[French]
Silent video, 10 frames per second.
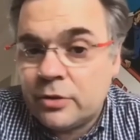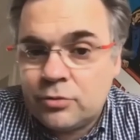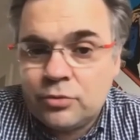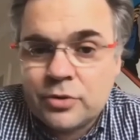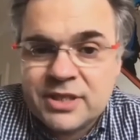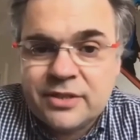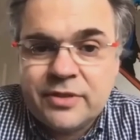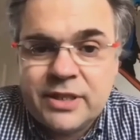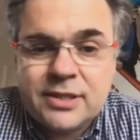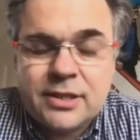tout aussi
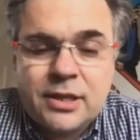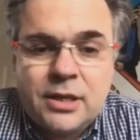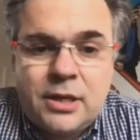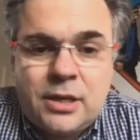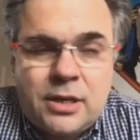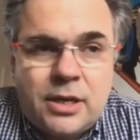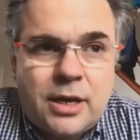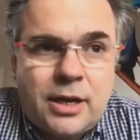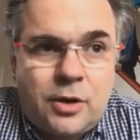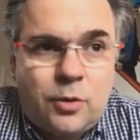vite. Et
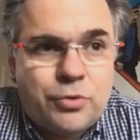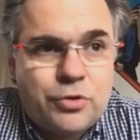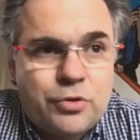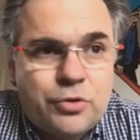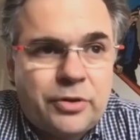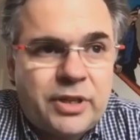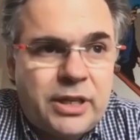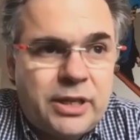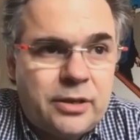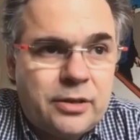là, on peut se
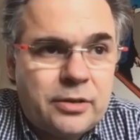demander